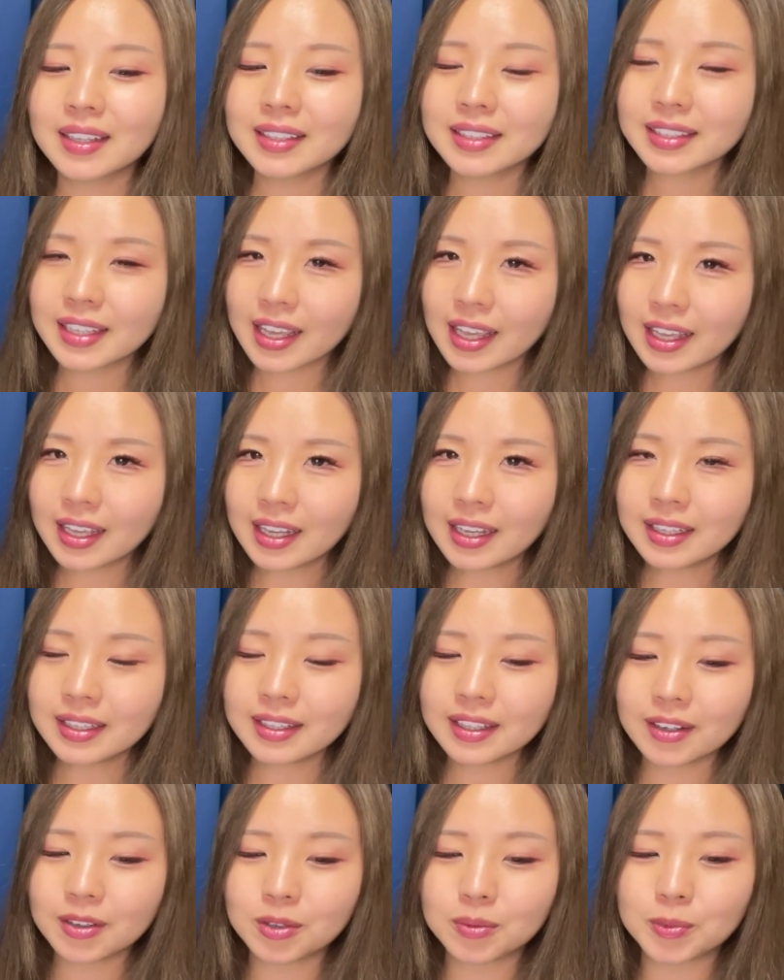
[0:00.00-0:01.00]
軽
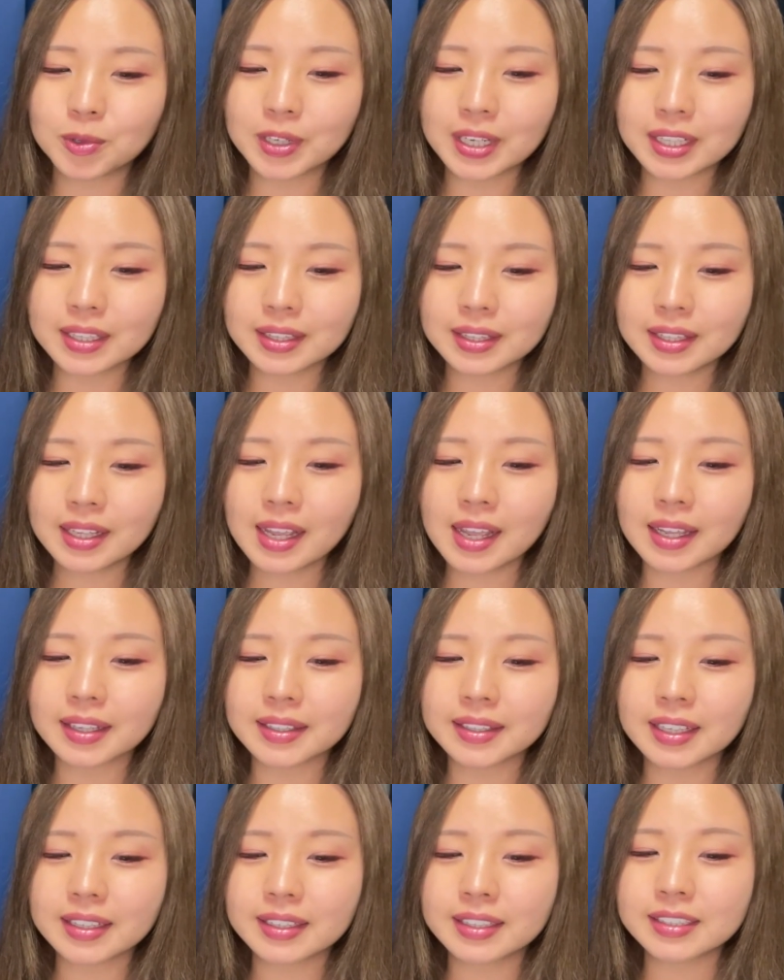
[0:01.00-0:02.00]
ハンデをもらって
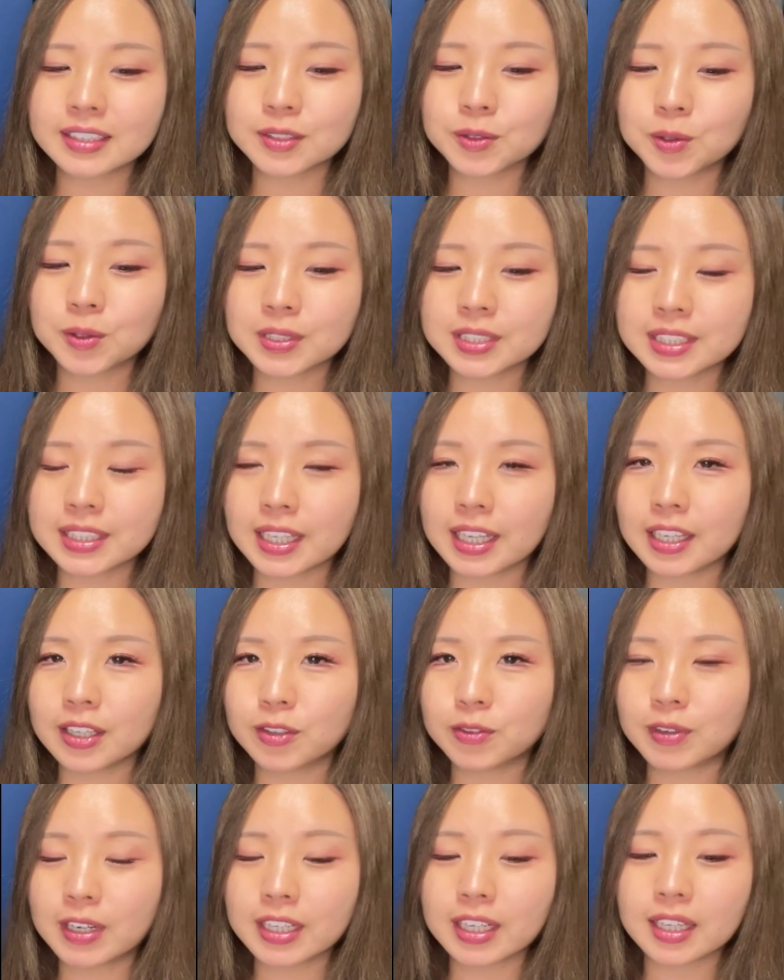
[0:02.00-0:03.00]
激走してい
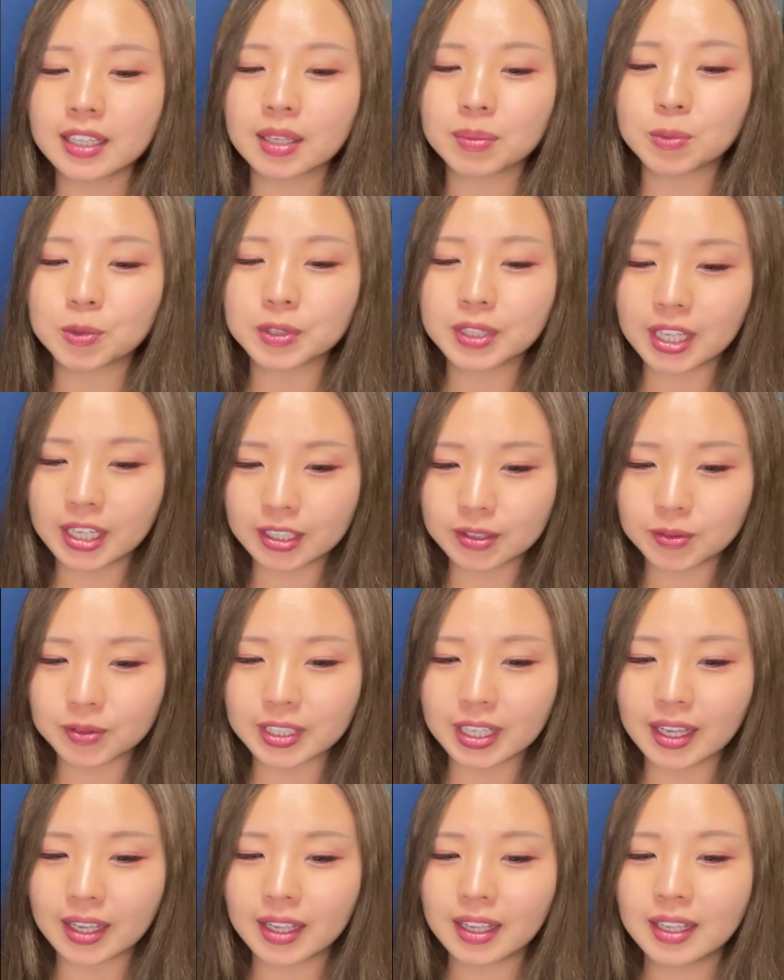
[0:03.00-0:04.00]
るわけでもないの
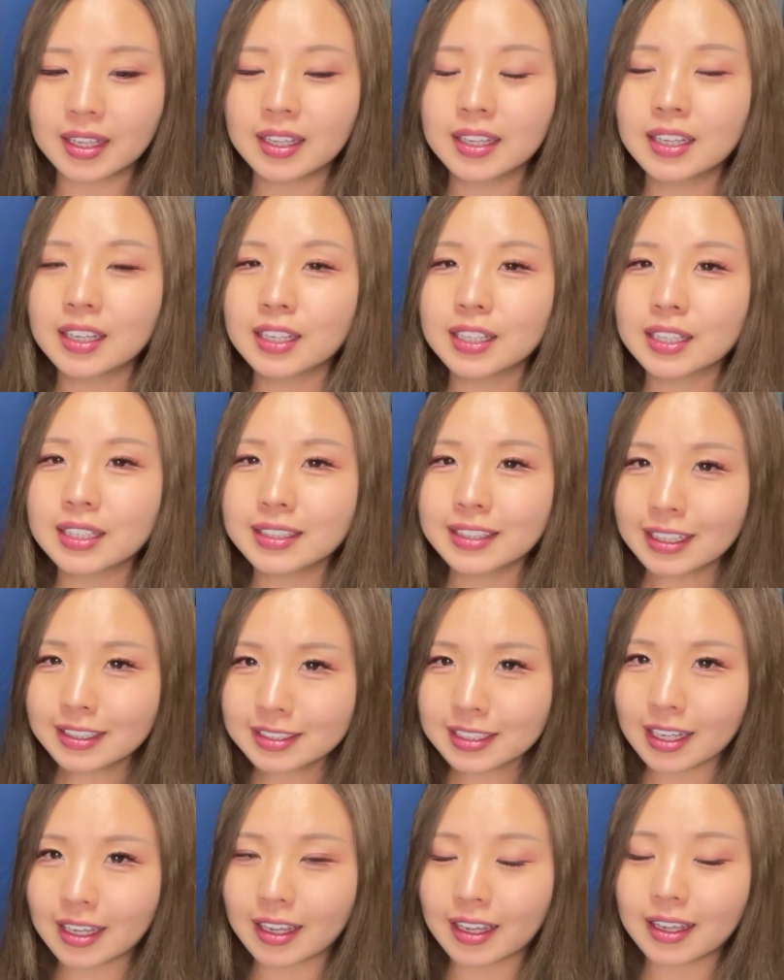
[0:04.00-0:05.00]
で、な
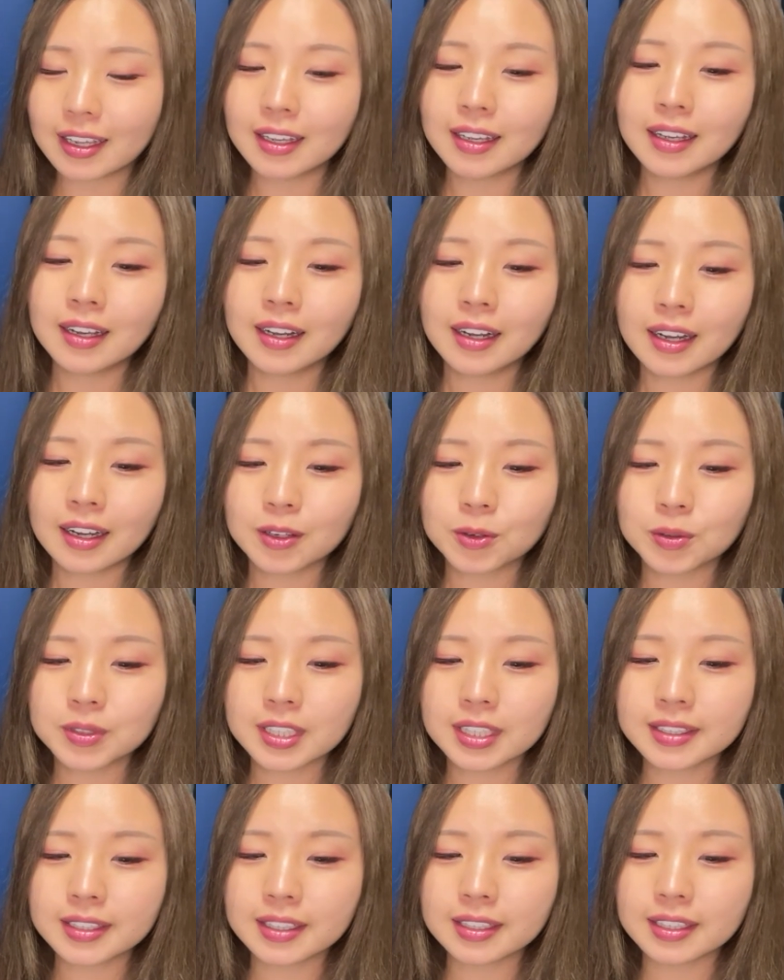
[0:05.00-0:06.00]
ぜ函
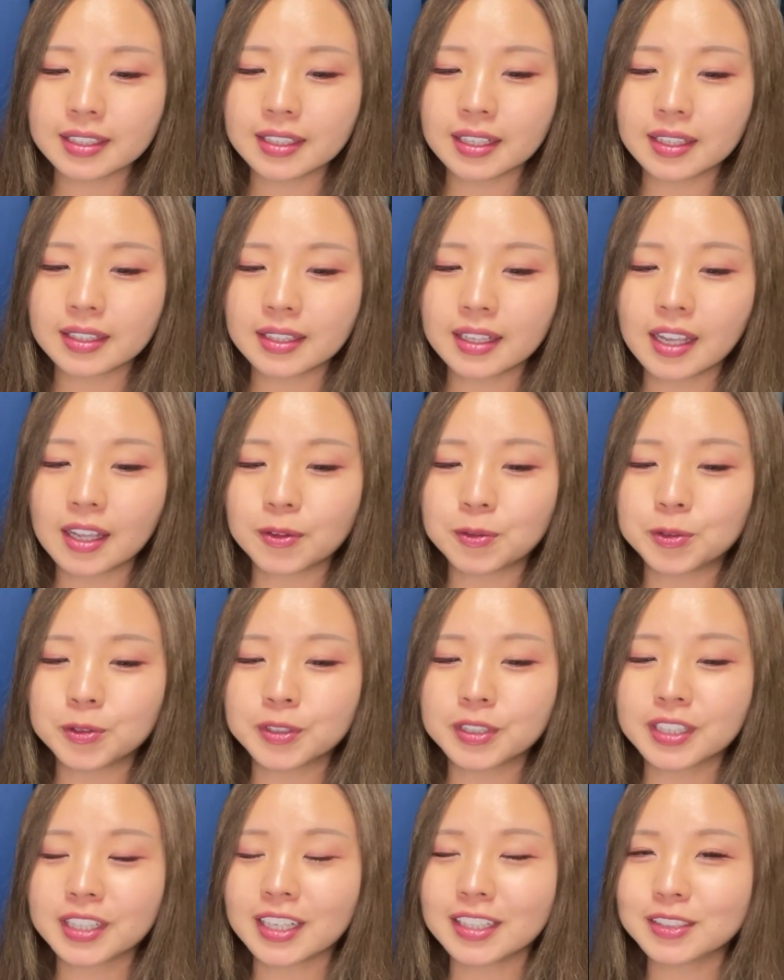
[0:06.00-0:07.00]
館記念で
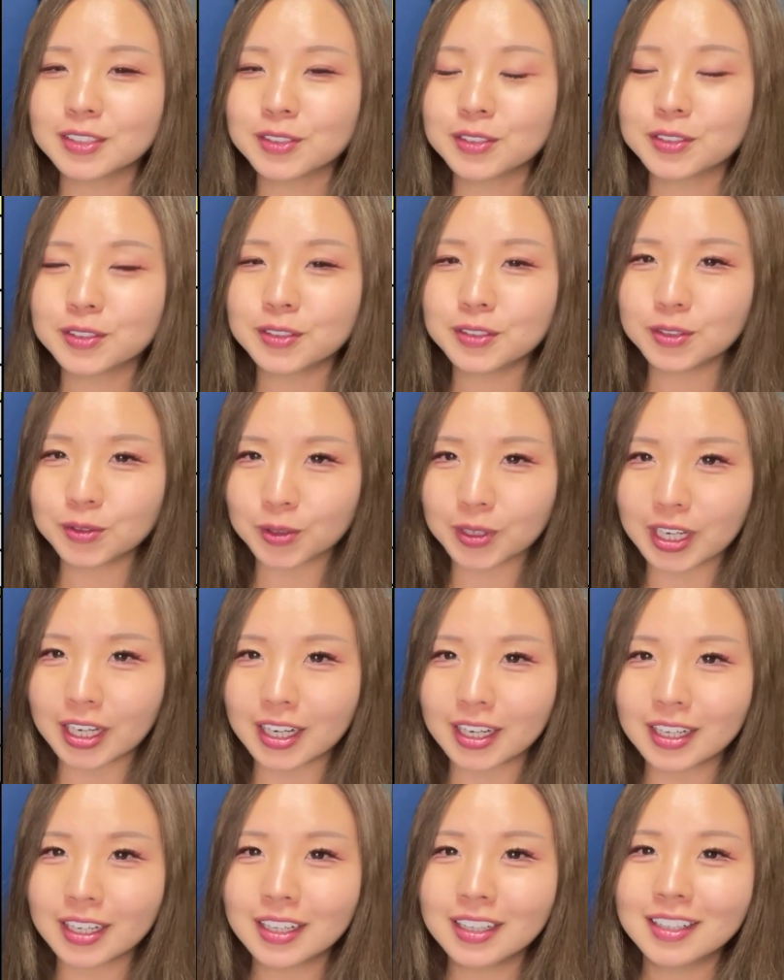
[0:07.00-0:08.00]
復活するの
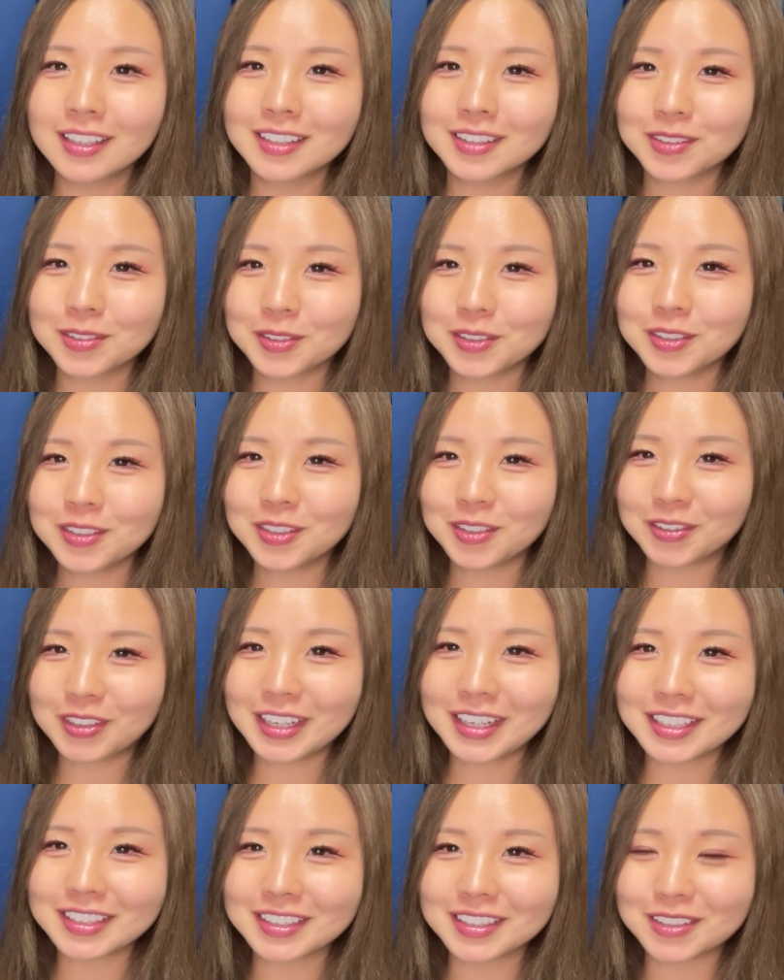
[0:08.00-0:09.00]
かというの
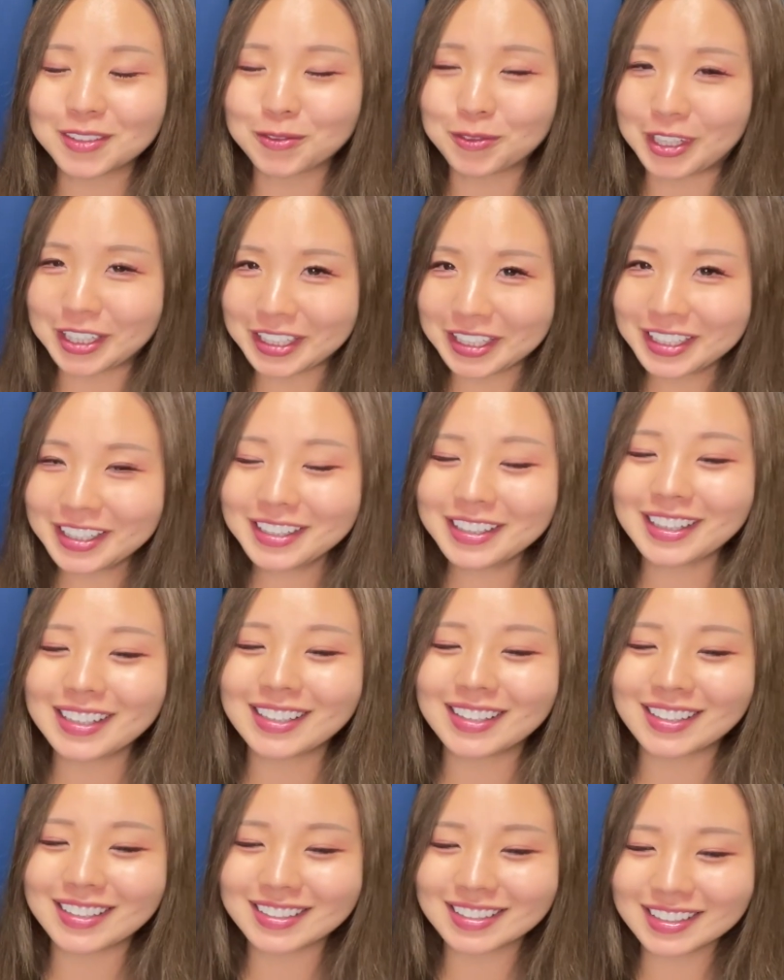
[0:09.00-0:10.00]
はわからない
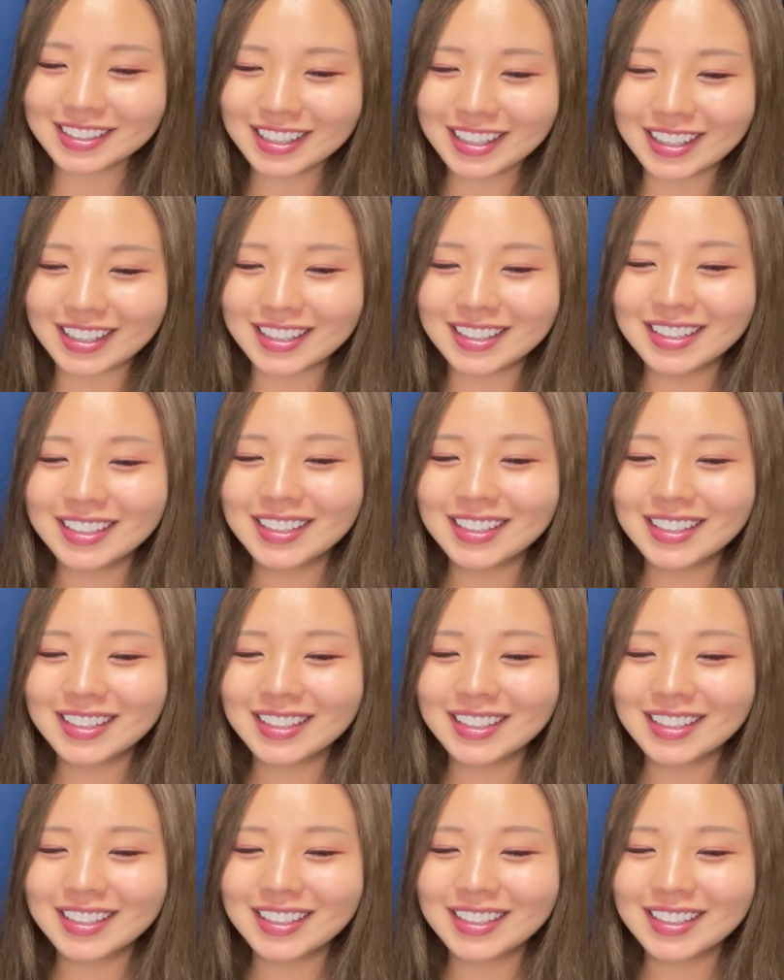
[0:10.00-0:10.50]
んですが、